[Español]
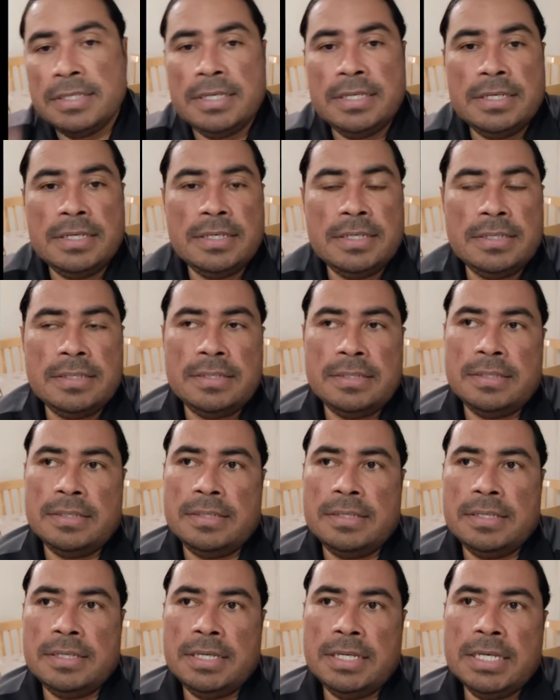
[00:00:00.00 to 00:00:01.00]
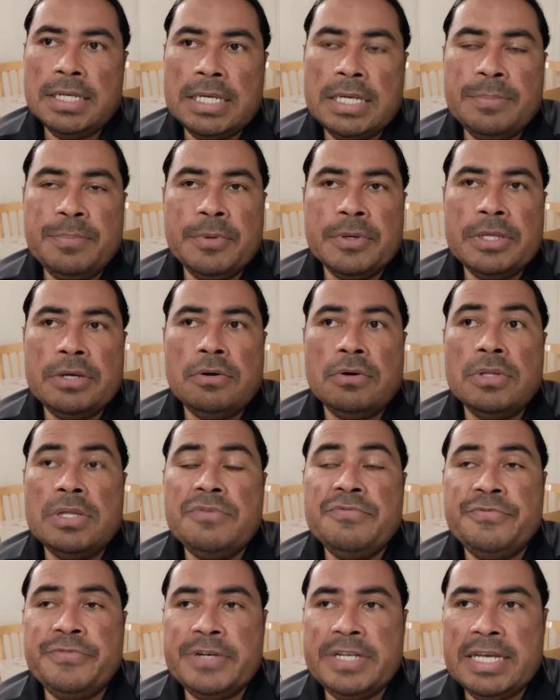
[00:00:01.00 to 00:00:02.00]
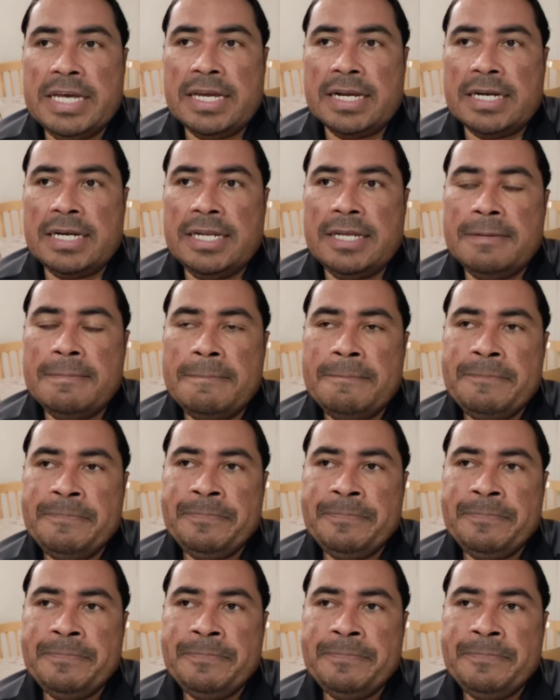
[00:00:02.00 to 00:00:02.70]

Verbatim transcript: el, equipo dejó de enfriarle.